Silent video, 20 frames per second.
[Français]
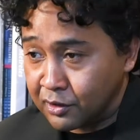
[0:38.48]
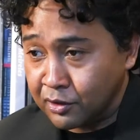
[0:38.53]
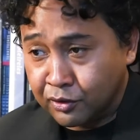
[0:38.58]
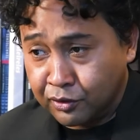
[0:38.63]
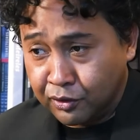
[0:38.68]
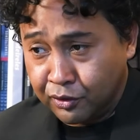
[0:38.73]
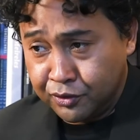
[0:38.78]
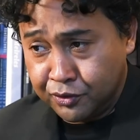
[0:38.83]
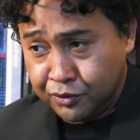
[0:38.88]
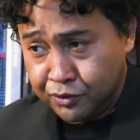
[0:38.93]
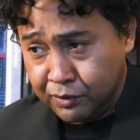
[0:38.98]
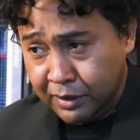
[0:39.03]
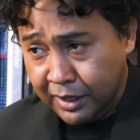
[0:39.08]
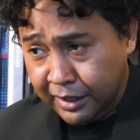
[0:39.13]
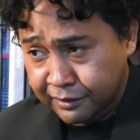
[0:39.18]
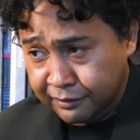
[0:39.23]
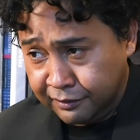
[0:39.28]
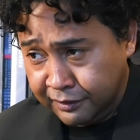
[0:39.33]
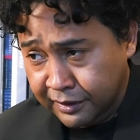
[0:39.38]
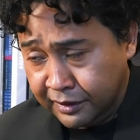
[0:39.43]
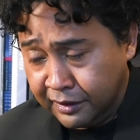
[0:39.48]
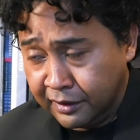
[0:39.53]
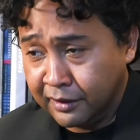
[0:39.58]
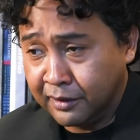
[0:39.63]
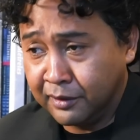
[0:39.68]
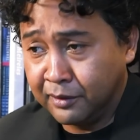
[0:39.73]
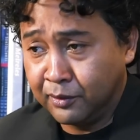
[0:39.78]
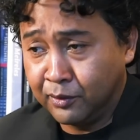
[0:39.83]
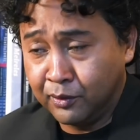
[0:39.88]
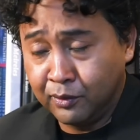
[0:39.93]
Quand je suis arrivé
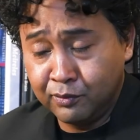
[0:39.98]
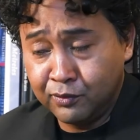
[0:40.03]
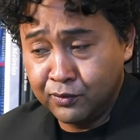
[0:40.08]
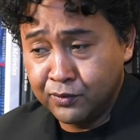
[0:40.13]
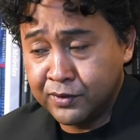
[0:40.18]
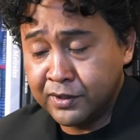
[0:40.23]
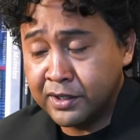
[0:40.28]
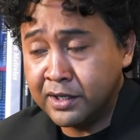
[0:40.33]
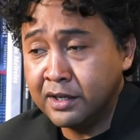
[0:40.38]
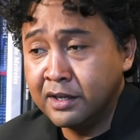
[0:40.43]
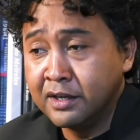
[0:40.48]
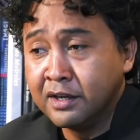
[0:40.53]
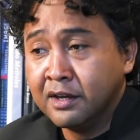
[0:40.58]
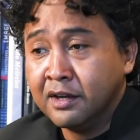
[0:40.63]
euh, au musée,